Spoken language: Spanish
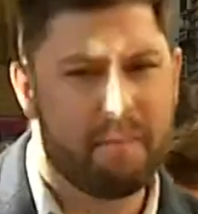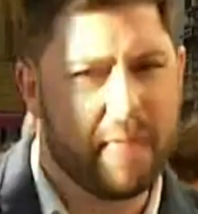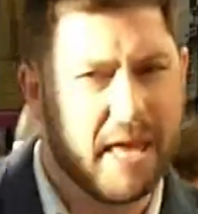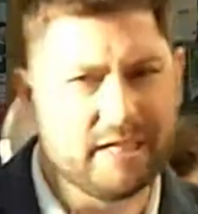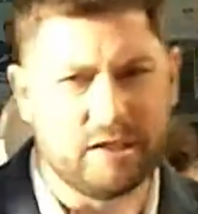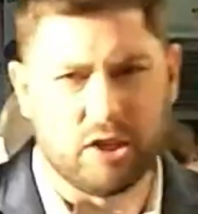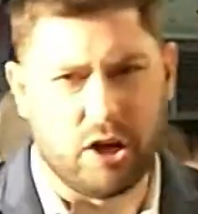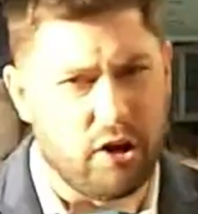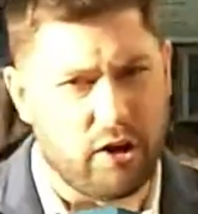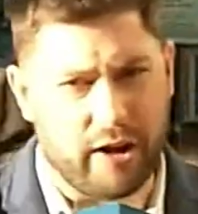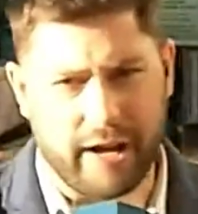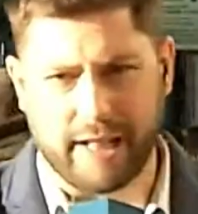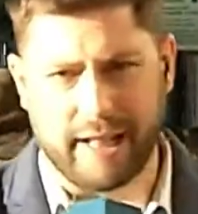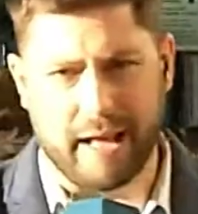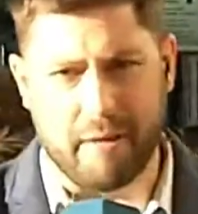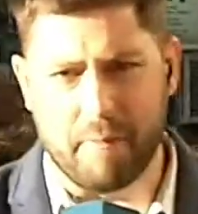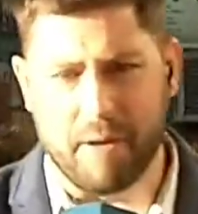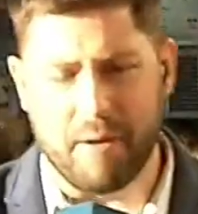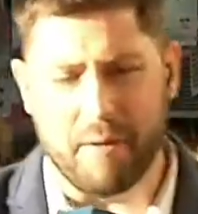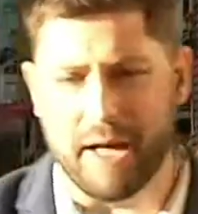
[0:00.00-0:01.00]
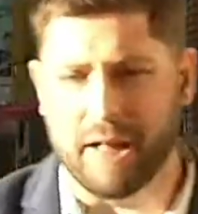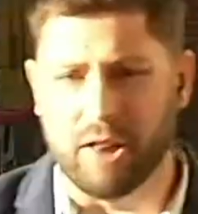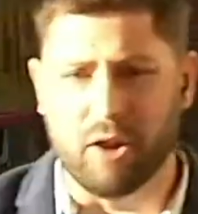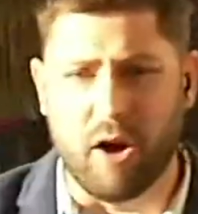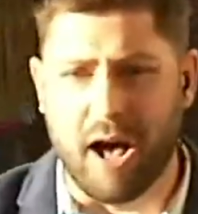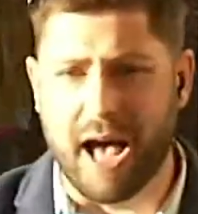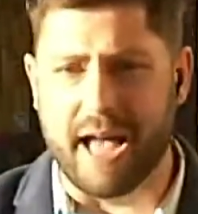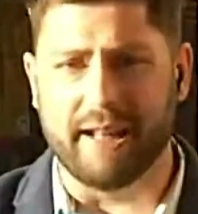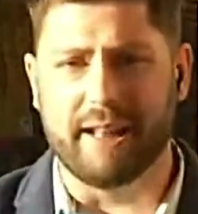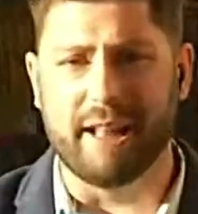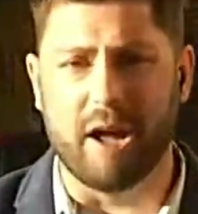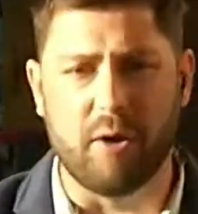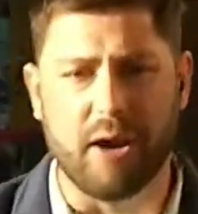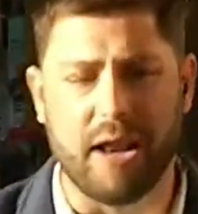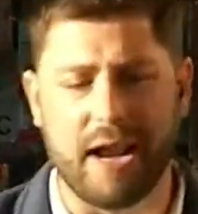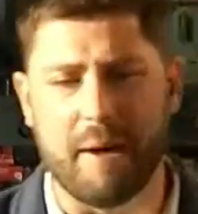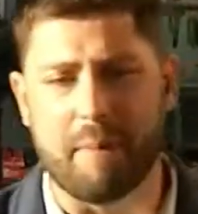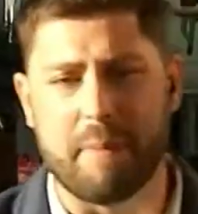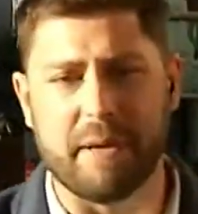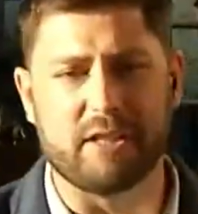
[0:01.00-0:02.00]
eso es lo que están viviendo a esta hora
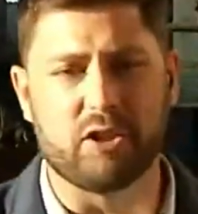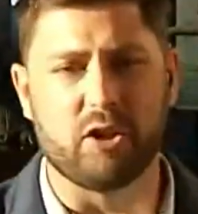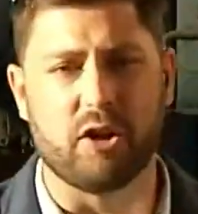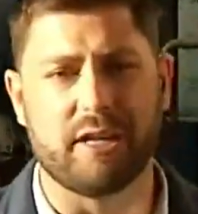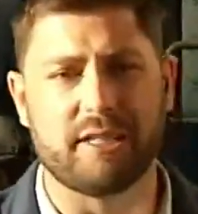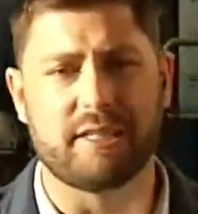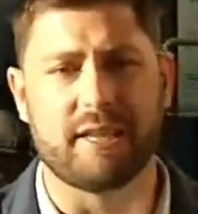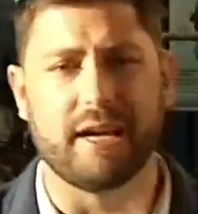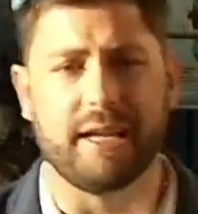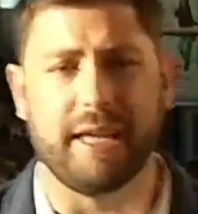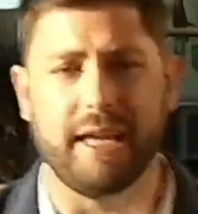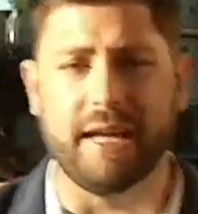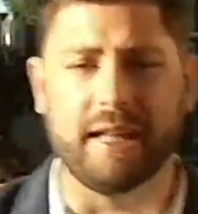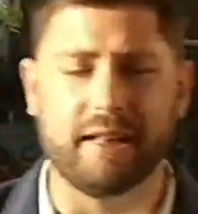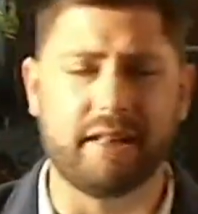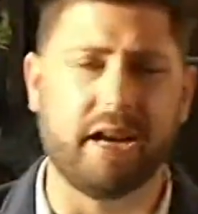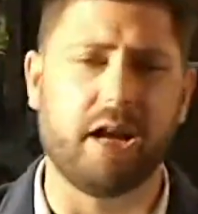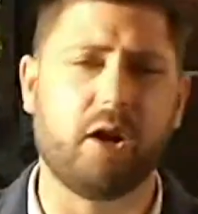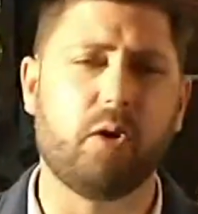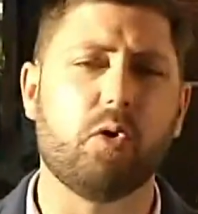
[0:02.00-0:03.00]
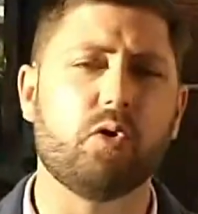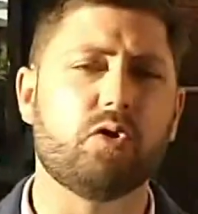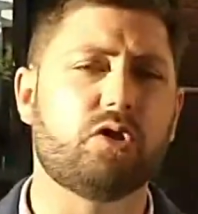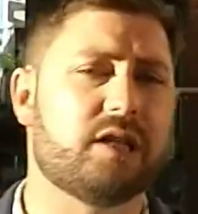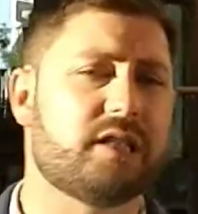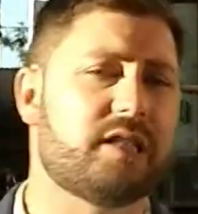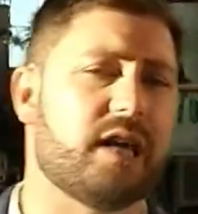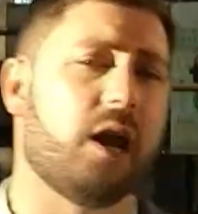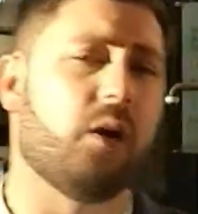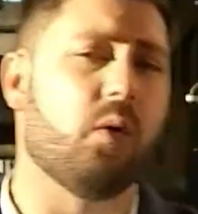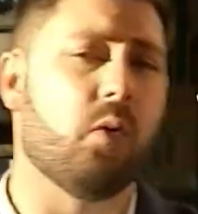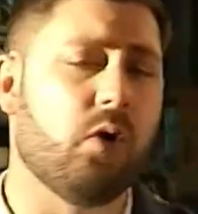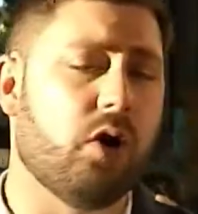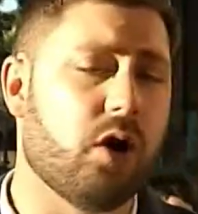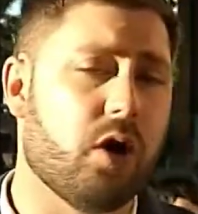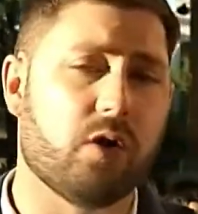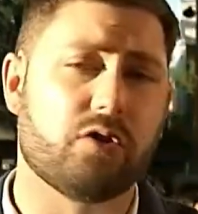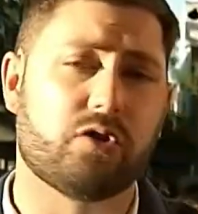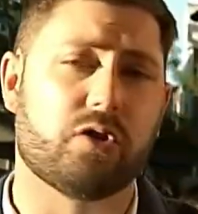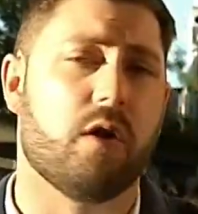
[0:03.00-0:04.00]
las personas aquí en Tres Cruces,
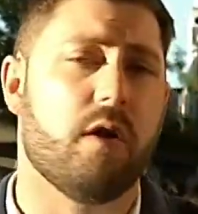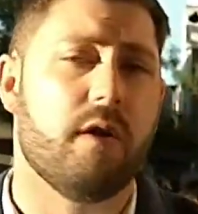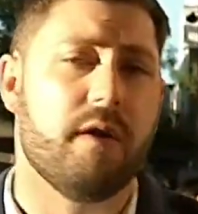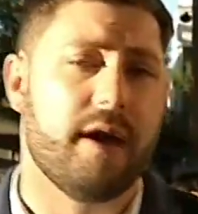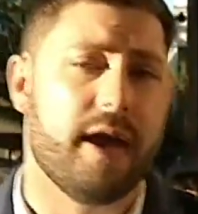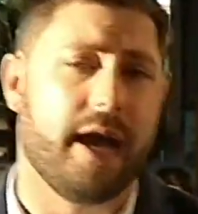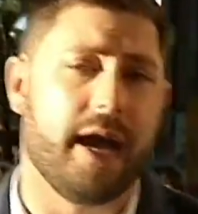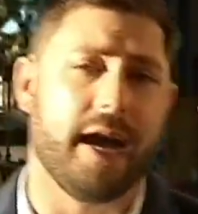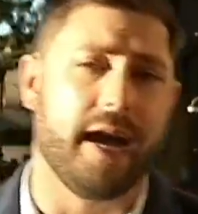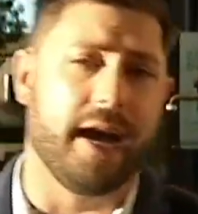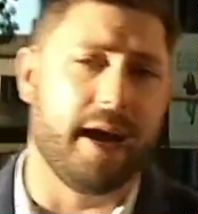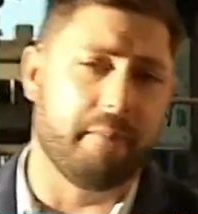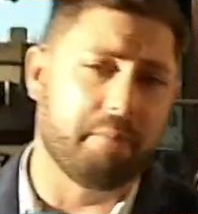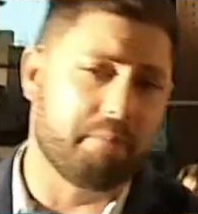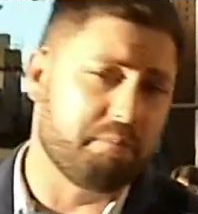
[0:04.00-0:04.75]
algunos eh,